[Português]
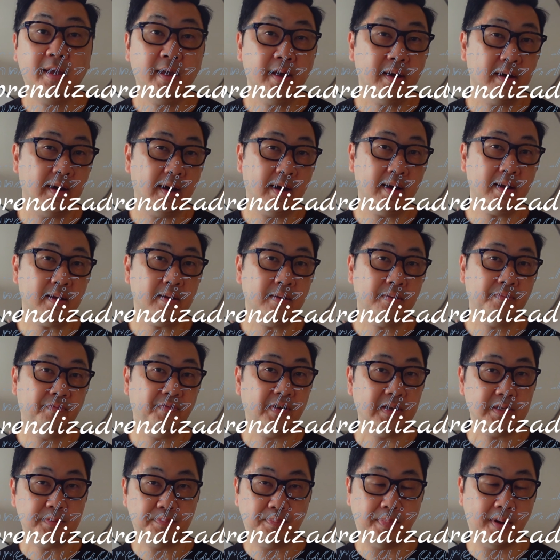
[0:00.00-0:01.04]
Errar
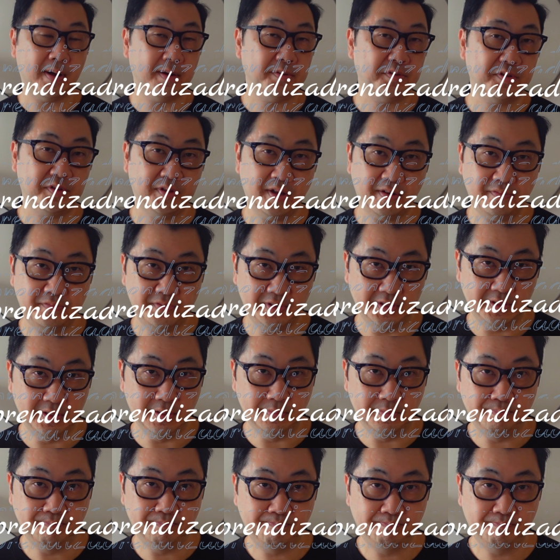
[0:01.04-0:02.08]
faz parte da
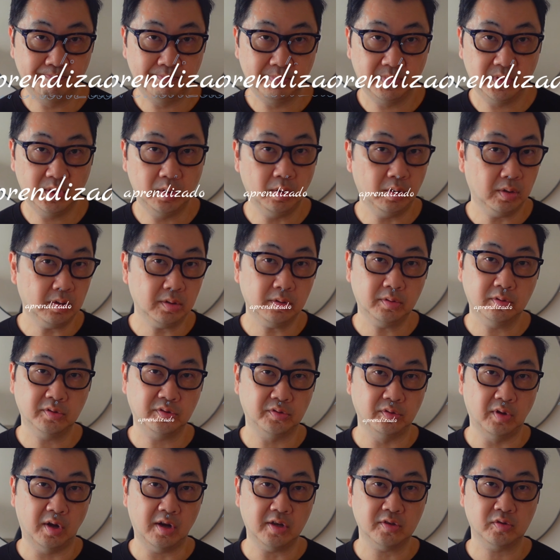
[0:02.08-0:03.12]
vida. Todos
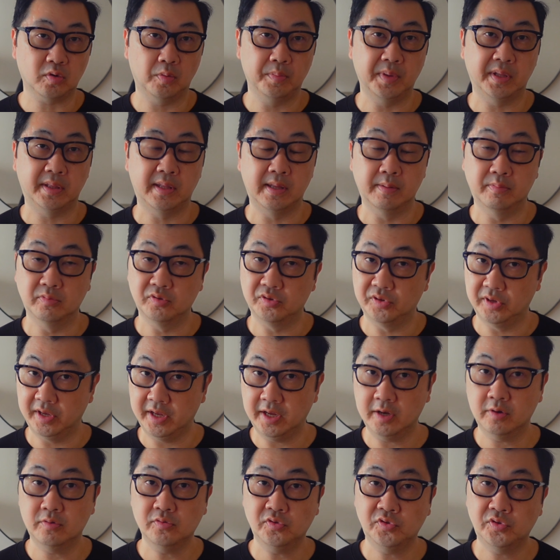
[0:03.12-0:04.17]
nós cometemos
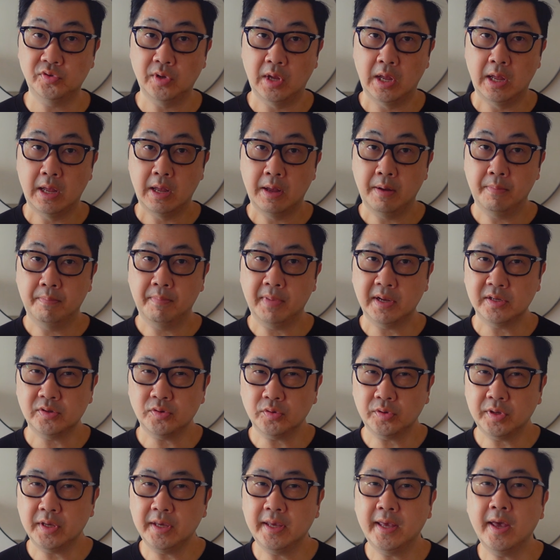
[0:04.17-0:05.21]
erros, mas
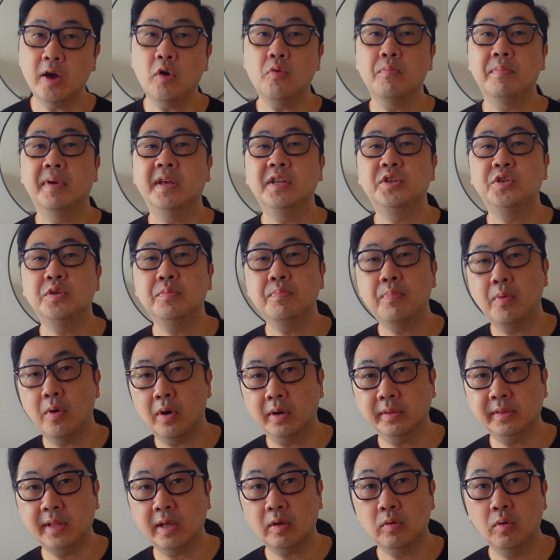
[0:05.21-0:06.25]
o que realmente
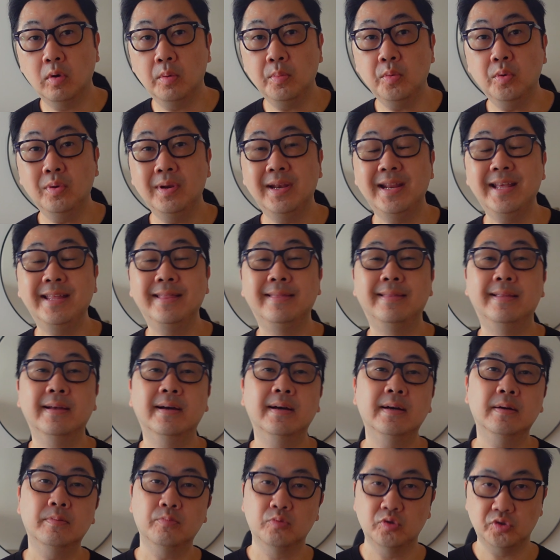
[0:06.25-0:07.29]
importa é como
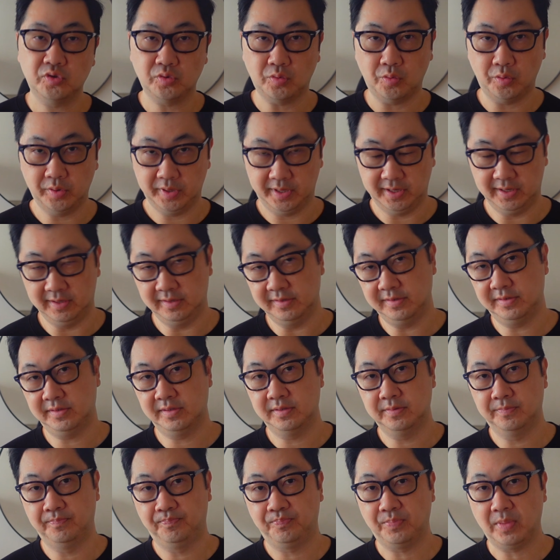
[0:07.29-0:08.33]
lidamos com
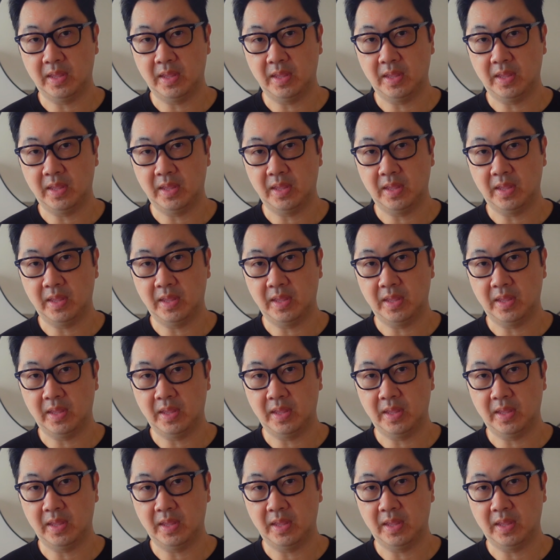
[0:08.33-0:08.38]
eles.